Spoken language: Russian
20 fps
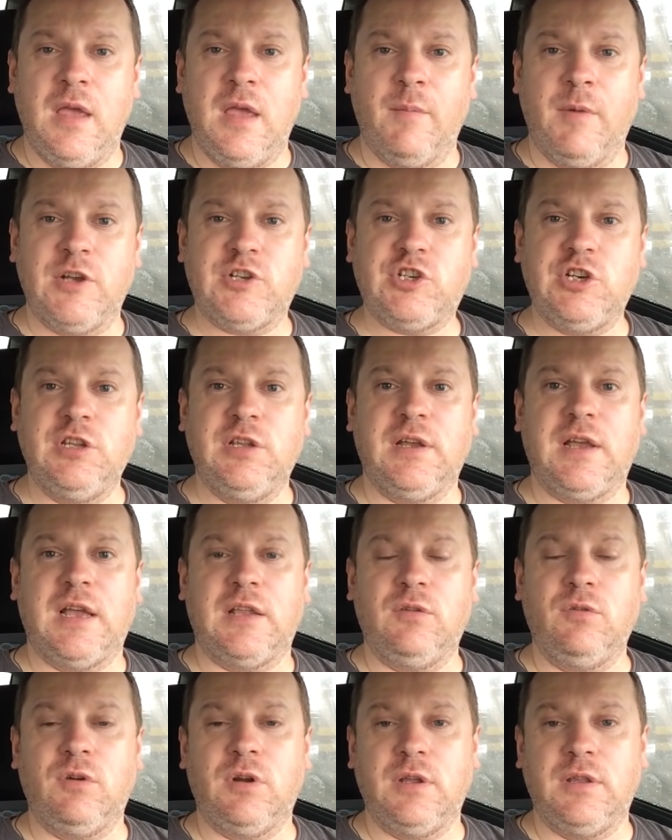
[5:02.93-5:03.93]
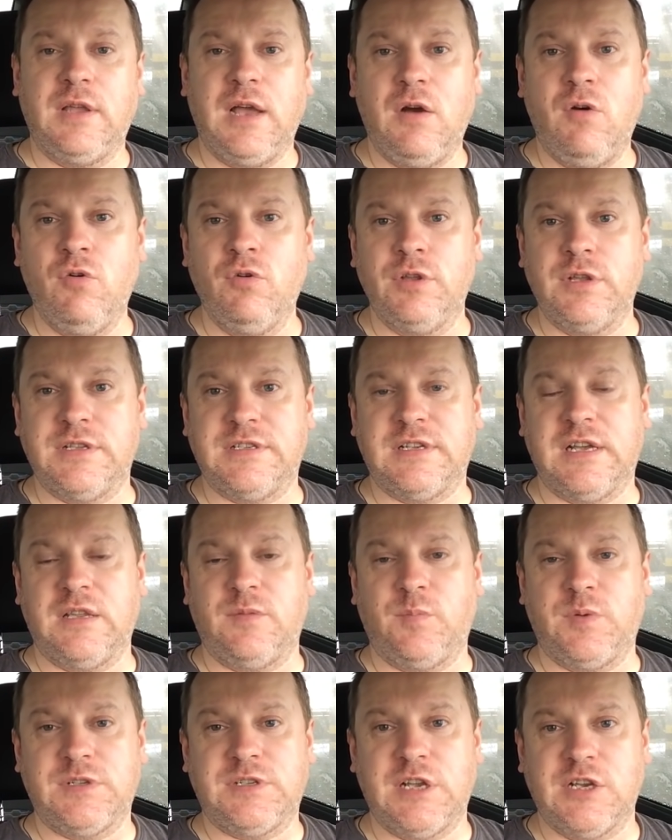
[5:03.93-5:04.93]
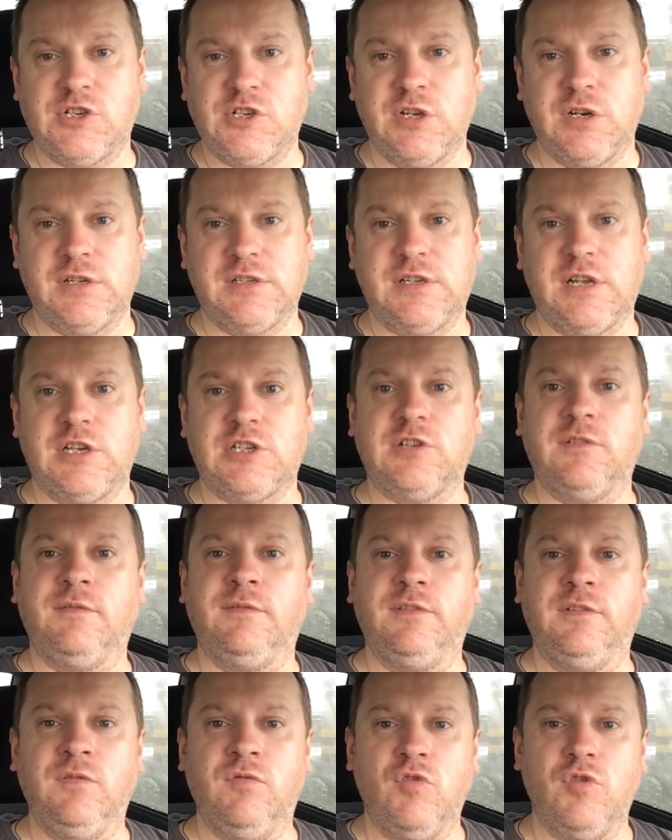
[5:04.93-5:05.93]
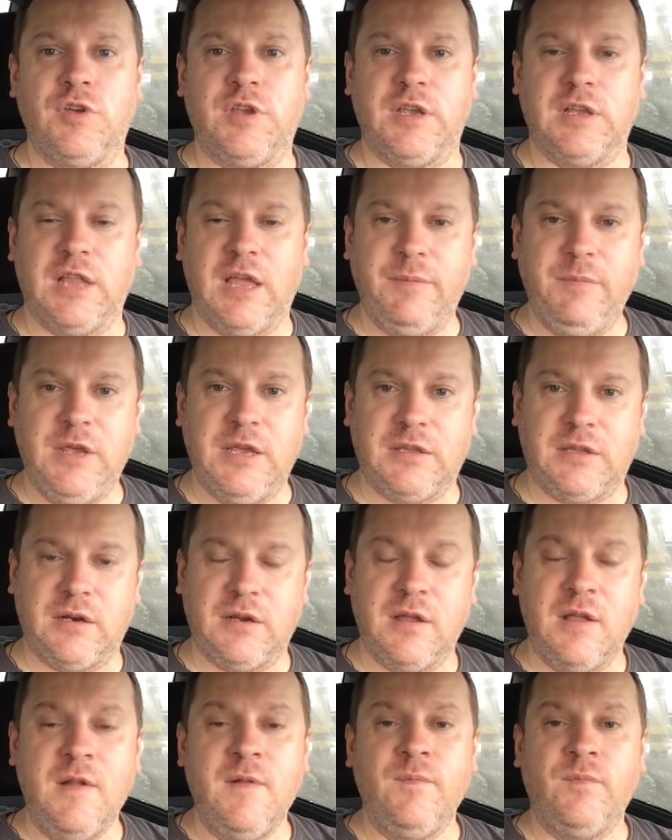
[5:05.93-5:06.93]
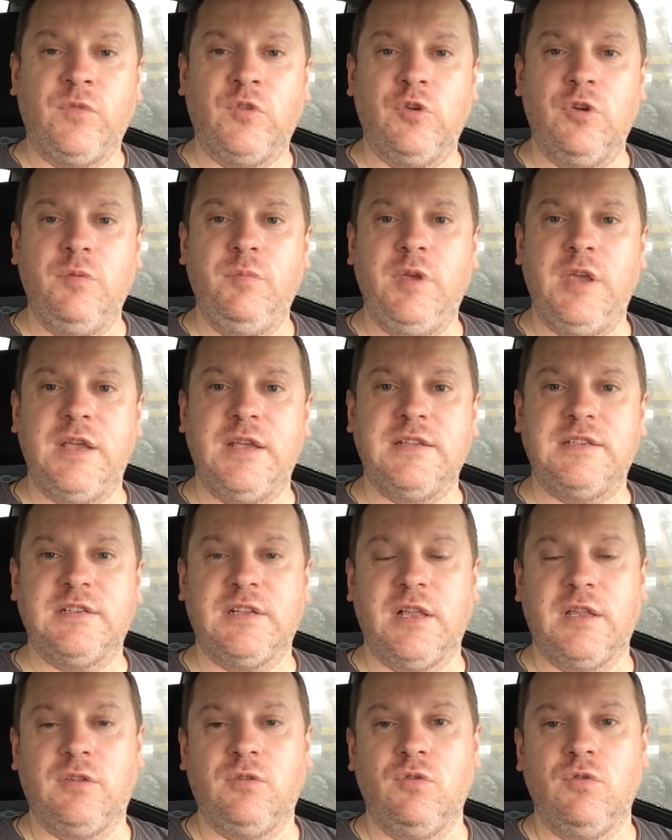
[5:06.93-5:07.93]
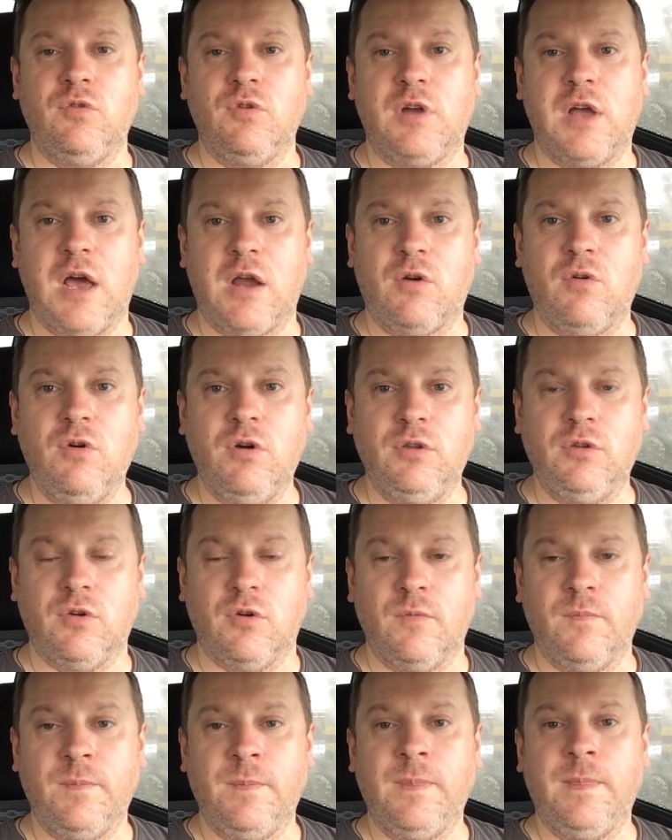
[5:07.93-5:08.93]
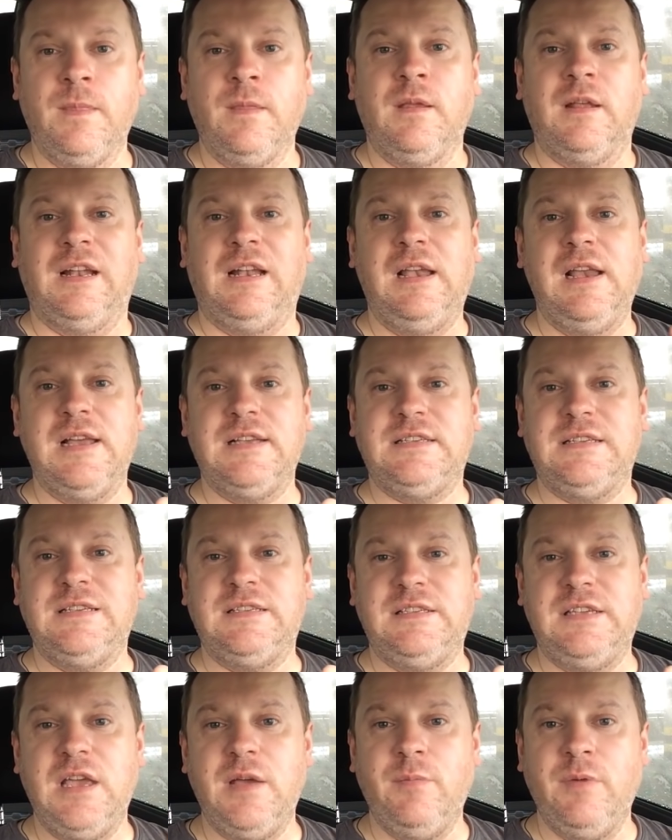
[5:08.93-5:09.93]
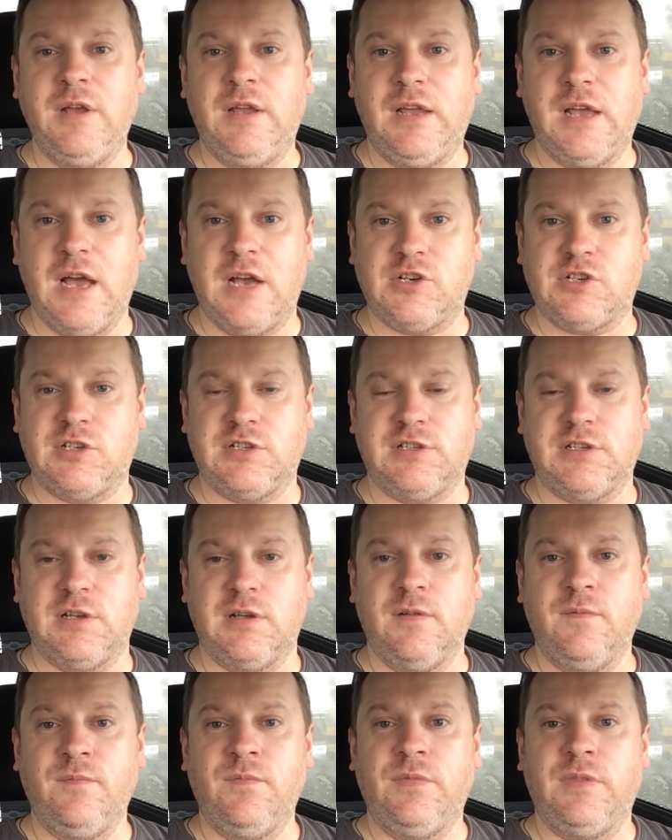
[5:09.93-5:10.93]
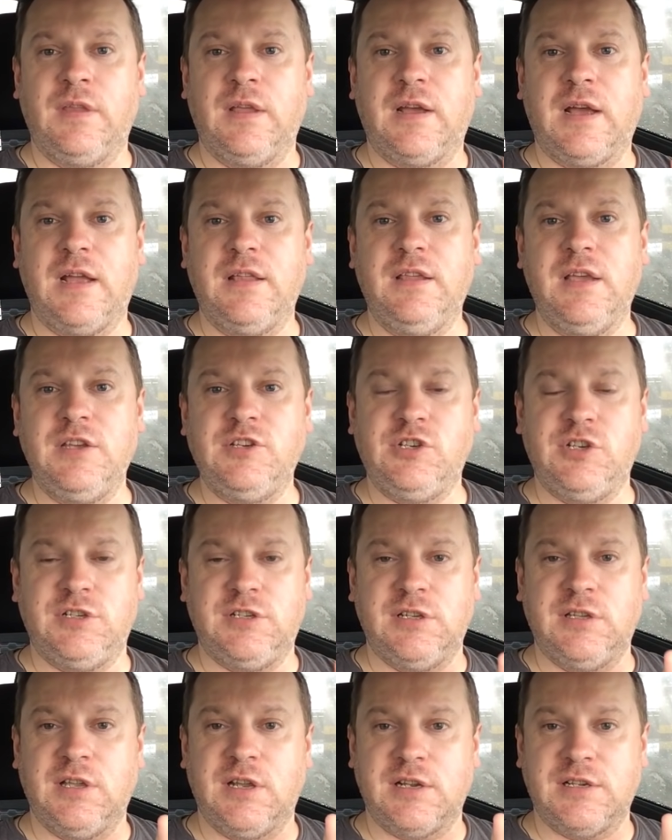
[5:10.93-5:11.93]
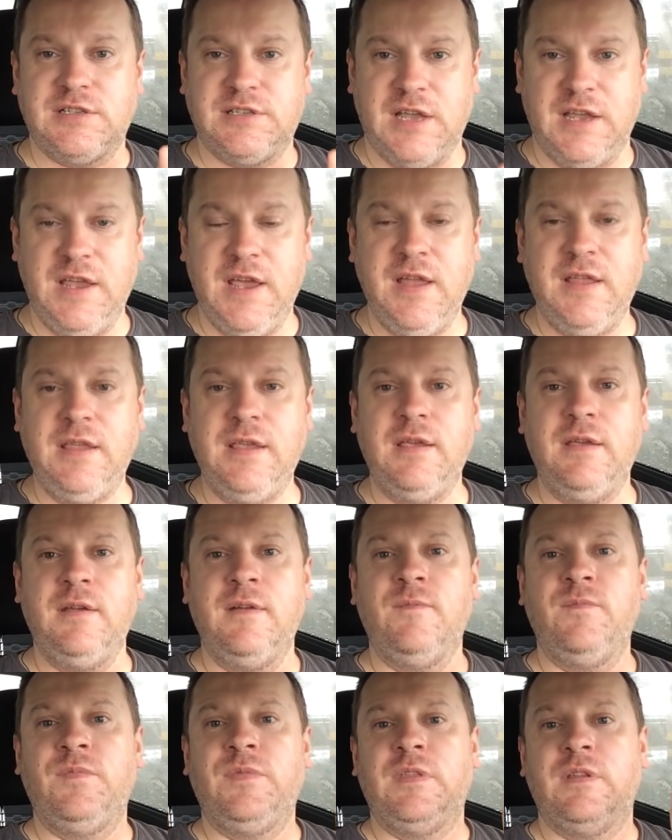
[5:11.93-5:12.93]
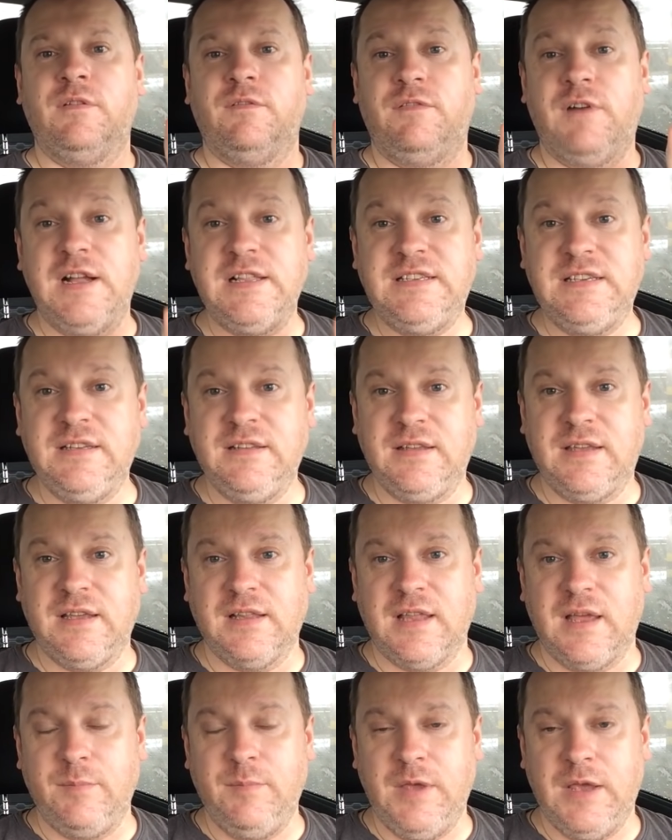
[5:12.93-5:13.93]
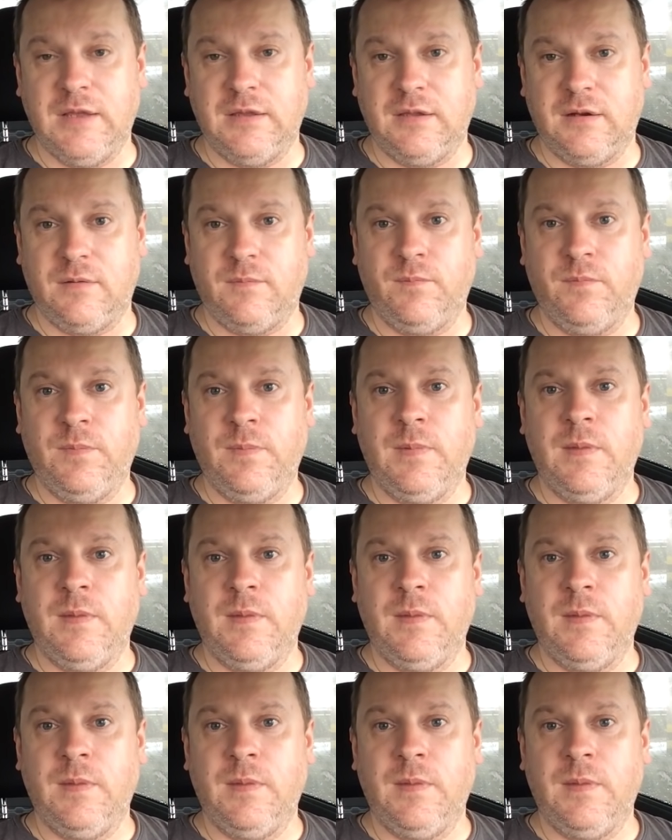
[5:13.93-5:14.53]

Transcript: И машина, которая находится от пассажира, скажем, в двух километрах, но имеет золотую корону, для системы кажется, находящийся на расстоянии в 1 километр.